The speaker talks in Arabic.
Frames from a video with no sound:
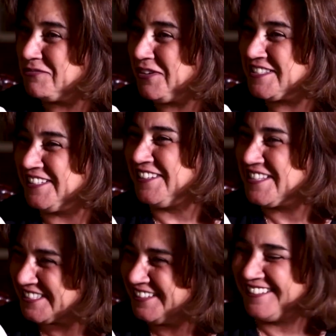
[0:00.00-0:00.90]
بفحص
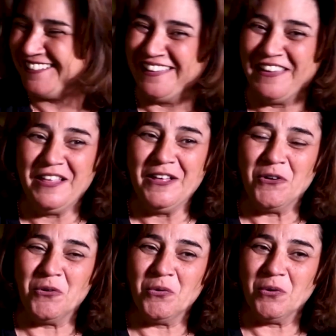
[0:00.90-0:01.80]
النظر
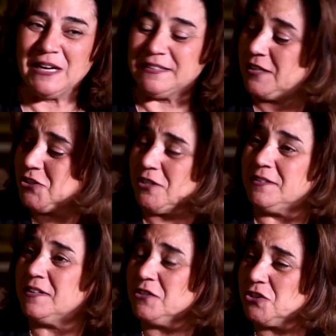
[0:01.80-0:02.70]
وهذا إشي
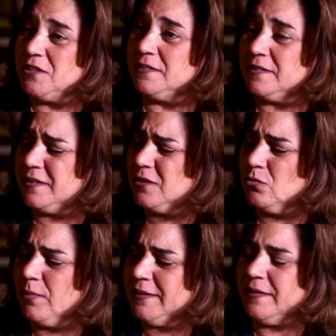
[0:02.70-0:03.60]
كتير جديد إلي
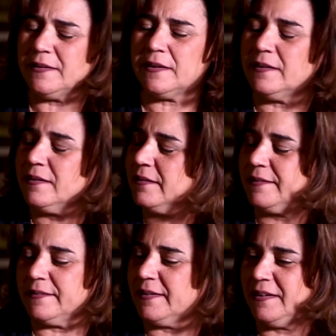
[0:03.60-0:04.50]
وبعدين أنا
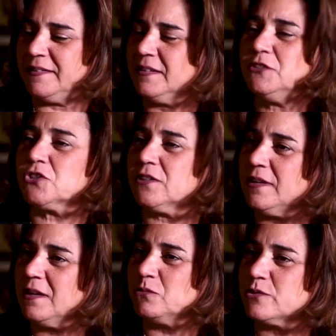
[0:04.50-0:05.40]
يعني
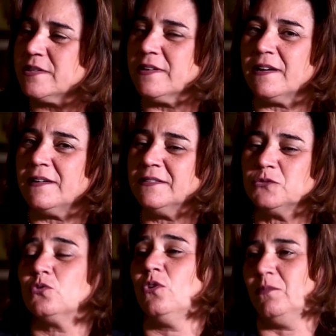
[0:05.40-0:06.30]
عشقي للموسيقى طول